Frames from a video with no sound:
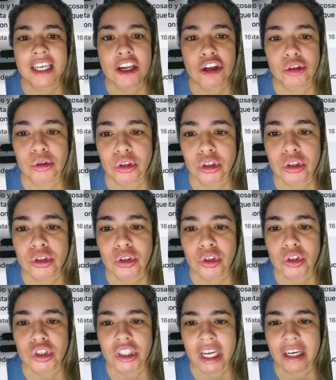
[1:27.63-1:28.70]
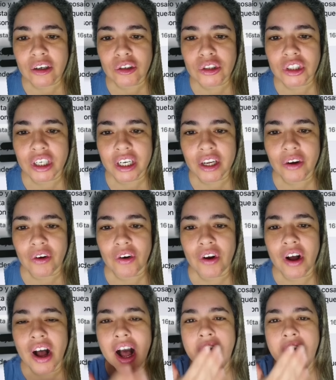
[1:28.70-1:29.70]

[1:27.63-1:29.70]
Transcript: y lo tuyo no son los tacos, creo.